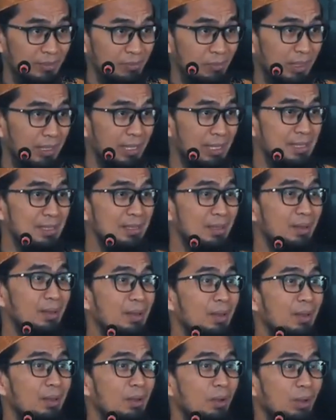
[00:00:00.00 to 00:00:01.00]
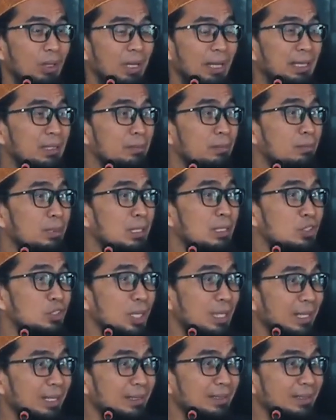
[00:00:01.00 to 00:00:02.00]
Maka orang ini memberi
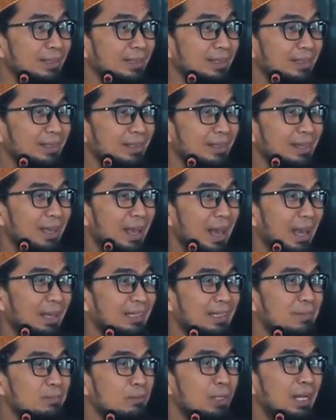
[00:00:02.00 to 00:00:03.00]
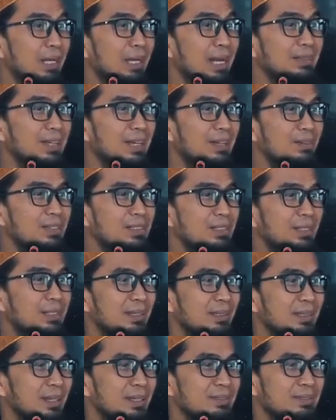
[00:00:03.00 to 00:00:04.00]
syarat. Anda boleh datang
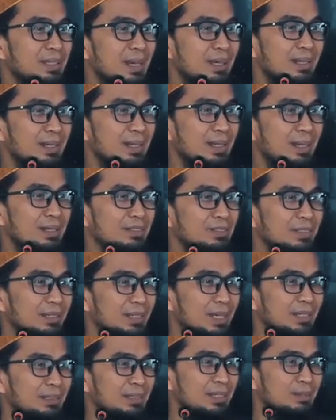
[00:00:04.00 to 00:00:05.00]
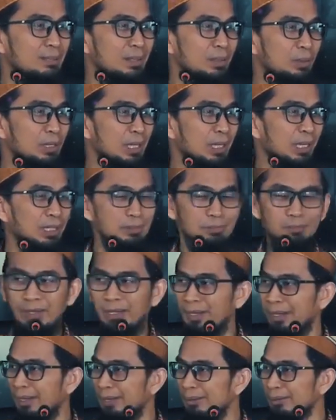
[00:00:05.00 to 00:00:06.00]
misalnya ke istana dengan catatan menggunakan
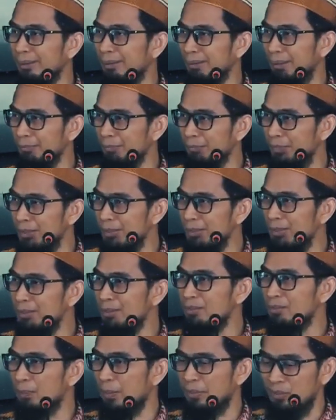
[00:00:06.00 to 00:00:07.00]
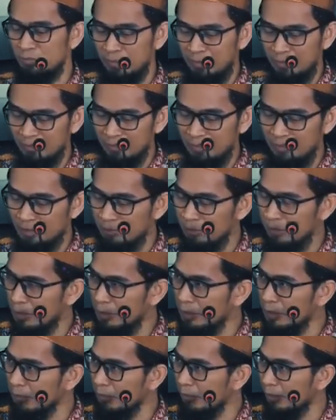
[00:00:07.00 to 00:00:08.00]
pakaian yang rapi, spesifikasinya
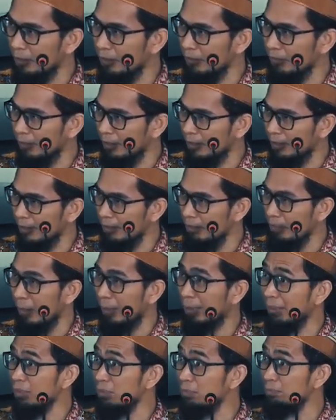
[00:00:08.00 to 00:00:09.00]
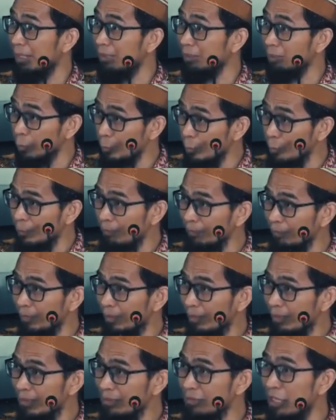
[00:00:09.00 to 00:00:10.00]
begini begini begini, pakai sepatu,
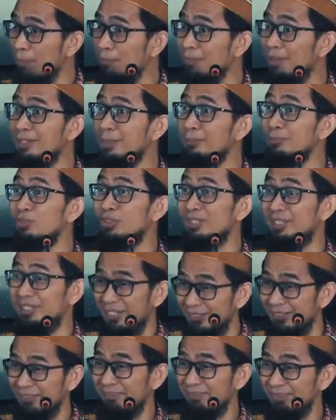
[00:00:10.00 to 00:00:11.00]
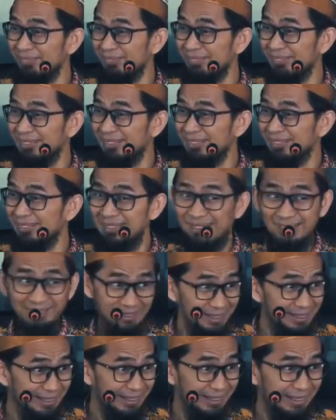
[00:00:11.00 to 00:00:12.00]
jamnya jam sekian. Jelas
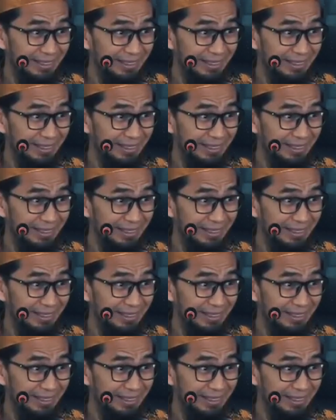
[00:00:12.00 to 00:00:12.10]
ya?